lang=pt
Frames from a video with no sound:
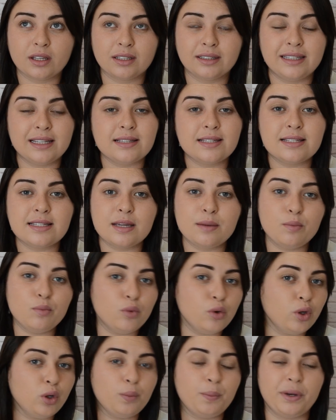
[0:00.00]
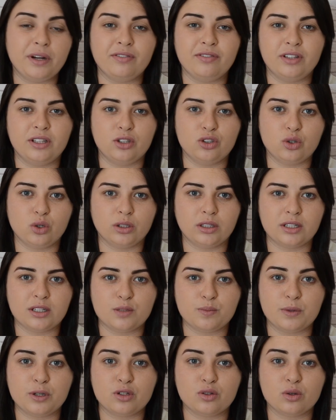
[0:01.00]
testemunho para a vida de outras
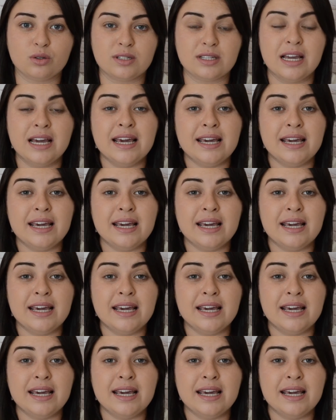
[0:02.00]
pessoas.